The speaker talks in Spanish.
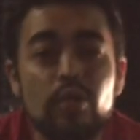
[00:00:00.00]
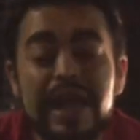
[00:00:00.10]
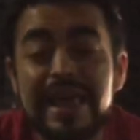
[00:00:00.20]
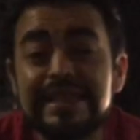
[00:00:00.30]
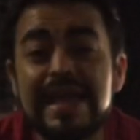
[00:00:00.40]

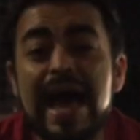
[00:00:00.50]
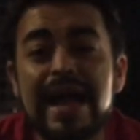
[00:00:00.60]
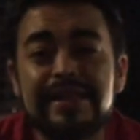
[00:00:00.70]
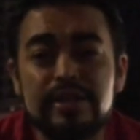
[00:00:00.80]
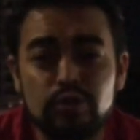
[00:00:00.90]
Una de esas
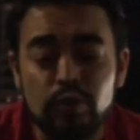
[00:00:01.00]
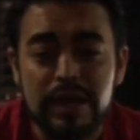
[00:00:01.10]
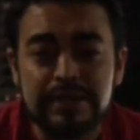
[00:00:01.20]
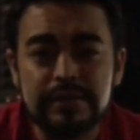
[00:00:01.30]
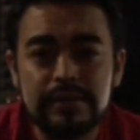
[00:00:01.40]

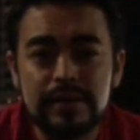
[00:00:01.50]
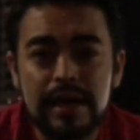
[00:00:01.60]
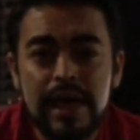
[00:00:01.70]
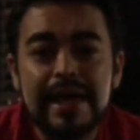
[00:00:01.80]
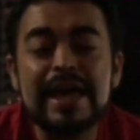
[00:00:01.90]
actitudes
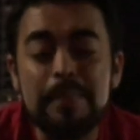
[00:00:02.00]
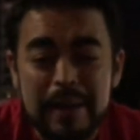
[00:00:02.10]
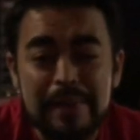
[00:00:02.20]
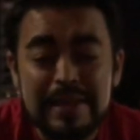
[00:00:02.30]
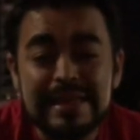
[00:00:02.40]
que
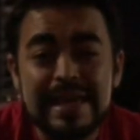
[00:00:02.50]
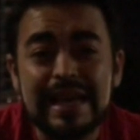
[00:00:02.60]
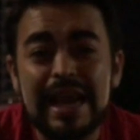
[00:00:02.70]
permiten